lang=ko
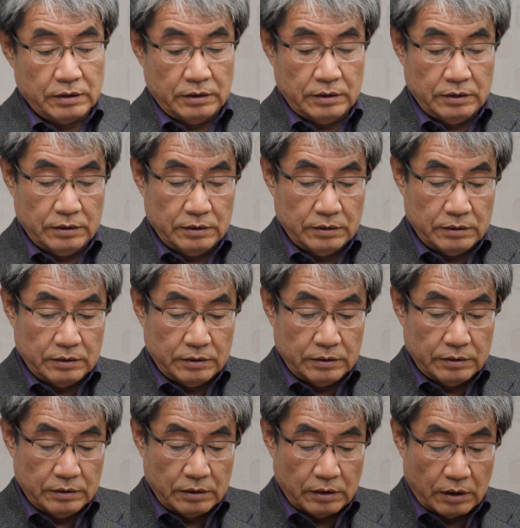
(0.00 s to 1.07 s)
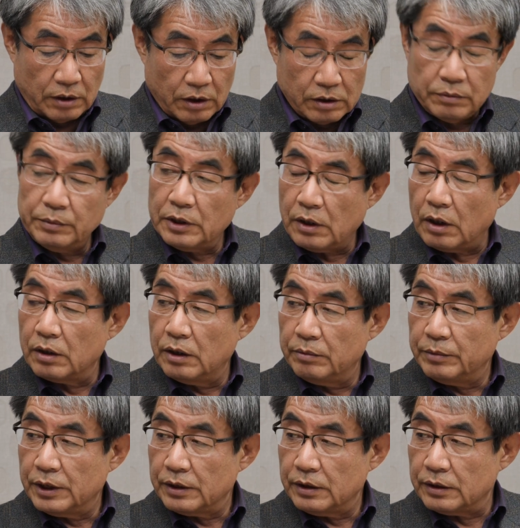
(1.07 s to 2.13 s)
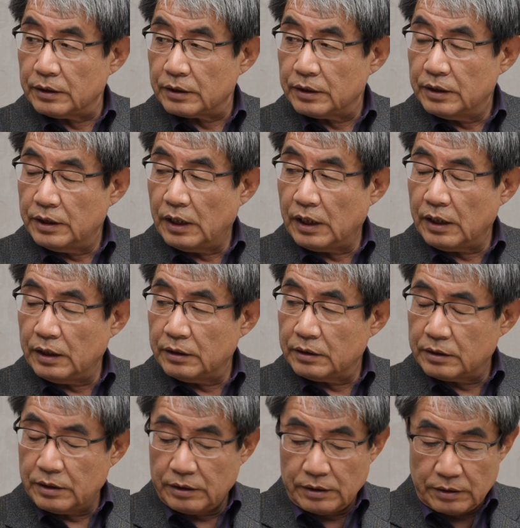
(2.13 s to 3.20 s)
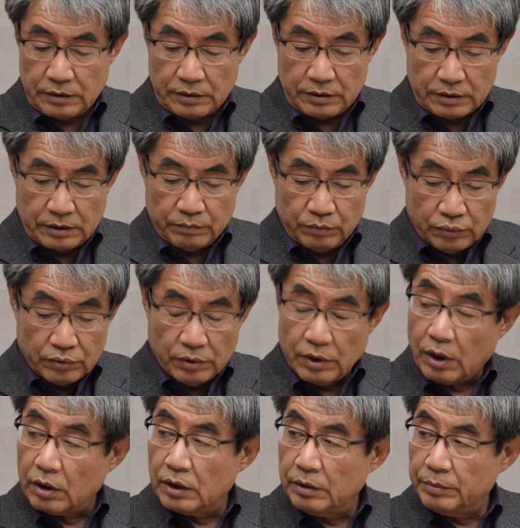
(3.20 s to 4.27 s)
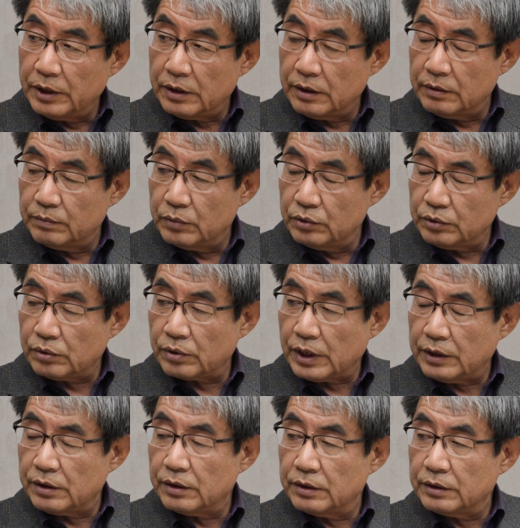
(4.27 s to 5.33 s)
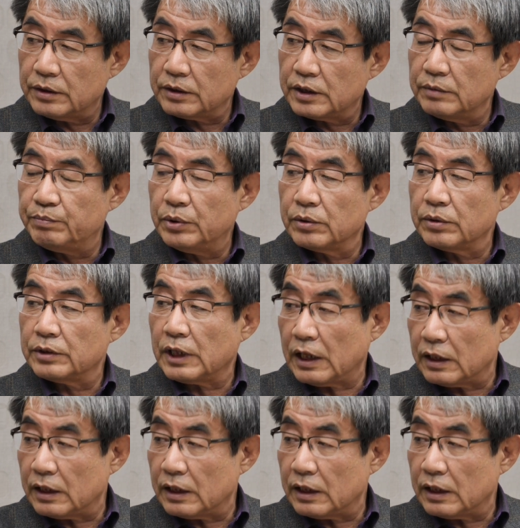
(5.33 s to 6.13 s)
그 얼음을 얼리면은 네. 그 안에 저, 이제 물을 얼리면은 물 속에 들어있던 기포는